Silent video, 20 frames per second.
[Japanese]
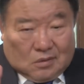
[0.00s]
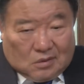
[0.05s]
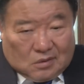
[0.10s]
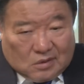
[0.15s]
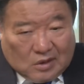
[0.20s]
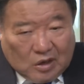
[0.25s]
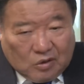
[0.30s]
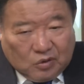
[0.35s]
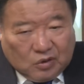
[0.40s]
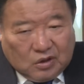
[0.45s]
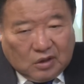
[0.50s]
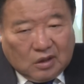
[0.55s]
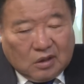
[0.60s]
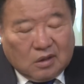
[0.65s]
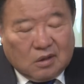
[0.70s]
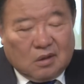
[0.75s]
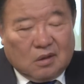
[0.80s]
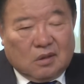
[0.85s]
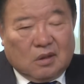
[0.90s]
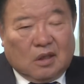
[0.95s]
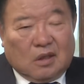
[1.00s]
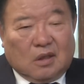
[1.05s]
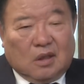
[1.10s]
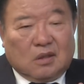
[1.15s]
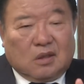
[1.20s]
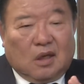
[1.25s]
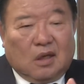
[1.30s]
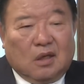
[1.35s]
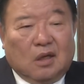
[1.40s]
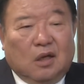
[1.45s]
各地へなん
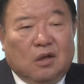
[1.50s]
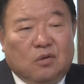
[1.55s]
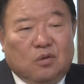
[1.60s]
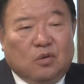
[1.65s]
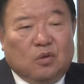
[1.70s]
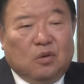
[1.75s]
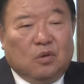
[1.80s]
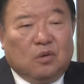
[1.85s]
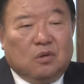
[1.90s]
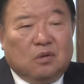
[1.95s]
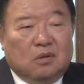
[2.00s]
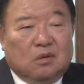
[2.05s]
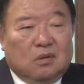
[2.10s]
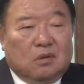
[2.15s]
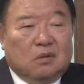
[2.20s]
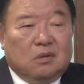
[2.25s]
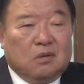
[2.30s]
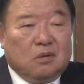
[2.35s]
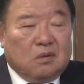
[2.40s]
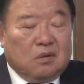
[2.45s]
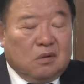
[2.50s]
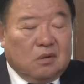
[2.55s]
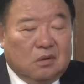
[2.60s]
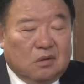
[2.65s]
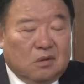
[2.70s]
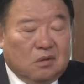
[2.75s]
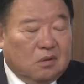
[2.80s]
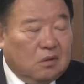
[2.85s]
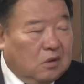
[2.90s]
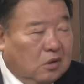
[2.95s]
か災害行くと、
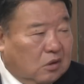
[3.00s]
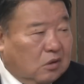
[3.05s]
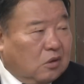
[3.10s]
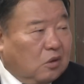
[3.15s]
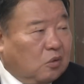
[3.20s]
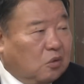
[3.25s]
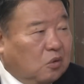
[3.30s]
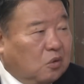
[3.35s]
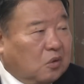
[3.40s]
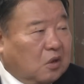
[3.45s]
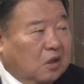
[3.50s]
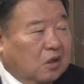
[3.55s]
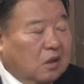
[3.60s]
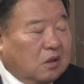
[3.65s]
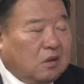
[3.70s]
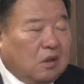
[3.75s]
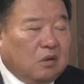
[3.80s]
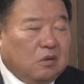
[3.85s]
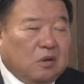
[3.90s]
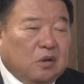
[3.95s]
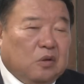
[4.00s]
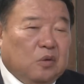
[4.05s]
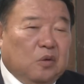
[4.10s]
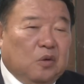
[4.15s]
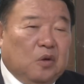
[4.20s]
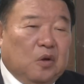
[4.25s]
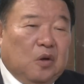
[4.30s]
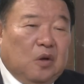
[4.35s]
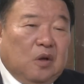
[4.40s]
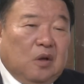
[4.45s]
ね、行貢献なさるけど、
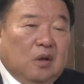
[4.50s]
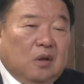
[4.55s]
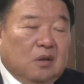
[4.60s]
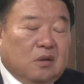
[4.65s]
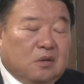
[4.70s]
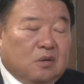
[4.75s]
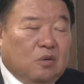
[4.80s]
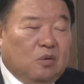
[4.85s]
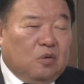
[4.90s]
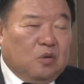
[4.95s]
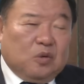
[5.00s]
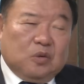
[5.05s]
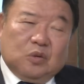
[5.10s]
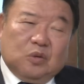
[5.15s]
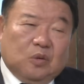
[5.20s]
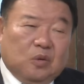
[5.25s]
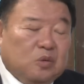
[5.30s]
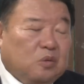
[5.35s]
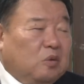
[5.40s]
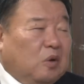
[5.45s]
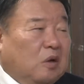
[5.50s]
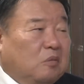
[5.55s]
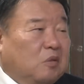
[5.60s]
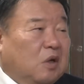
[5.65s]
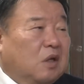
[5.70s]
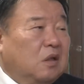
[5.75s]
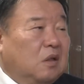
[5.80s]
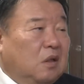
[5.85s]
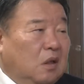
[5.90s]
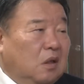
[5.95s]
そういうことはあ
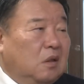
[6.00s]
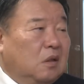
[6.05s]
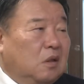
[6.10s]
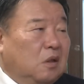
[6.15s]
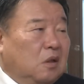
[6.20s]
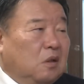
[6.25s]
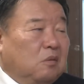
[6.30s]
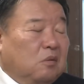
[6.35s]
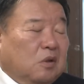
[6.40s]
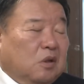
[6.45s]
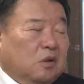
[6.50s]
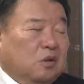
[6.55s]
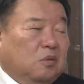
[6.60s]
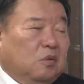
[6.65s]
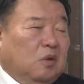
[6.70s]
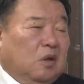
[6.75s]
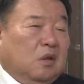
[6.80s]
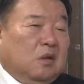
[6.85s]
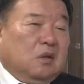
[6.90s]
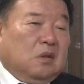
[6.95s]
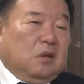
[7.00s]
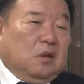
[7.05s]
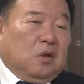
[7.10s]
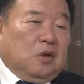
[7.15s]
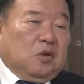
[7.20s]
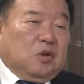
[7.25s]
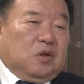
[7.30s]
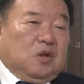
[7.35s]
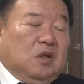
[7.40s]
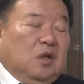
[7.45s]
まりね私は
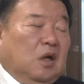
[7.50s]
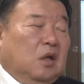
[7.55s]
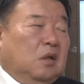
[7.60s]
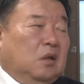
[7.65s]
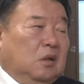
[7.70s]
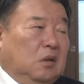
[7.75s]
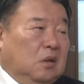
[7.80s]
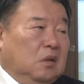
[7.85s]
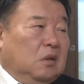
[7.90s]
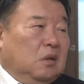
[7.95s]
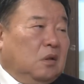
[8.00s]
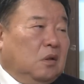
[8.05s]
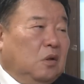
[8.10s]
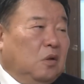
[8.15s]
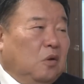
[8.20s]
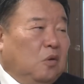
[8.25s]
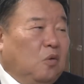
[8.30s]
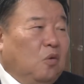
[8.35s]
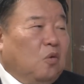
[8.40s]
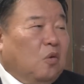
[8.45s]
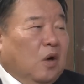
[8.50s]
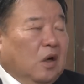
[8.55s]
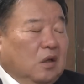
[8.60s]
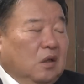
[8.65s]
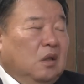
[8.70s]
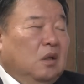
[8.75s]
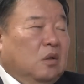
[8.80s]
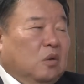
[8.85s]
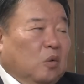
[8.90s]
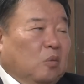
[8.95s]
しない方がい
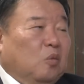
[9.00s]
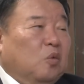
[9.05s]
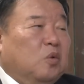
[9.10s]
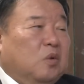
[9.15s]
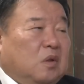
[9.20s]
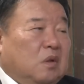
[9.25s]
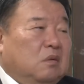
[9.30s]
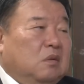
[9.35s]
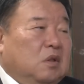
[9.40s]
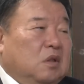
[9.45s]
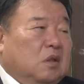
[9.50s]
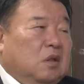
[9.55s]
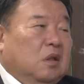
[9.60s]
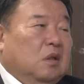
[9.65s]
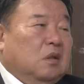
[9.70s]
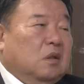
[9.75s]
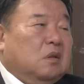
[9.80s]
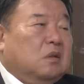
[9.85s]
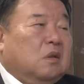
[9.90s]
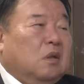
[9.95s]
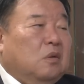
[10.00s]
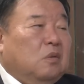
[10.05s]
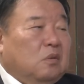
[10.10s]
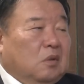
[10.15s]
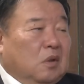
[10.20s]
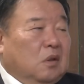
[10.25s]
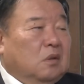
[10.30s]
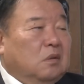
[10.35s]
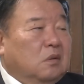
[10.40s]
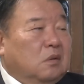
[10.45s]
いと思ってる人間ですけど
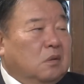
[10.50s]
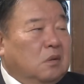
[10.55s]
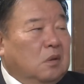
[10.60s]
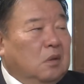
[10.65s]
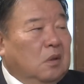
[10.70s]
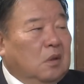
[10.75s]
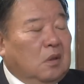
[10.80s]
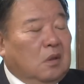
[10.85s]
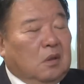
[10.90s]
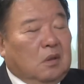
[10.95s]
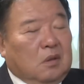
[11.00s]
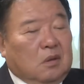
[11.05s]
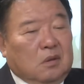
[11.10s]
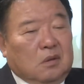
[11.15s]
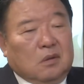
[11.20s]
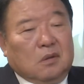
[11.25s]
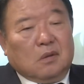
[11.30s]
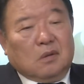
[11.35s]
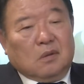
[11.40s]
ね。だから結